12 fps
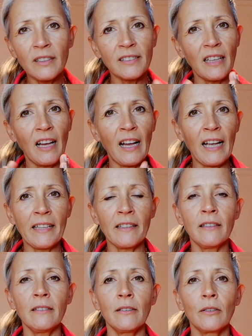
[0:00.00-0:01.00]
ist
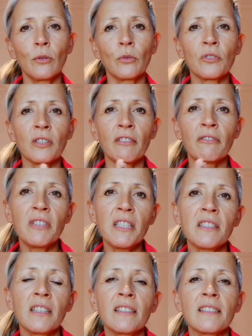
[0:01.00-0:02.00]
eine unserer
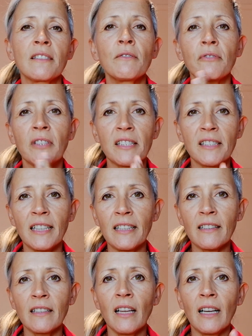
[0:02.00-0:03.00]
wichtigsten
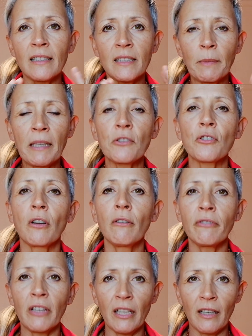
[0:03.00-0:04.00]
Facetten als Mensch
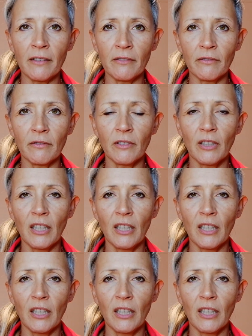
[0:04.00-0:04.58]
auf Erden.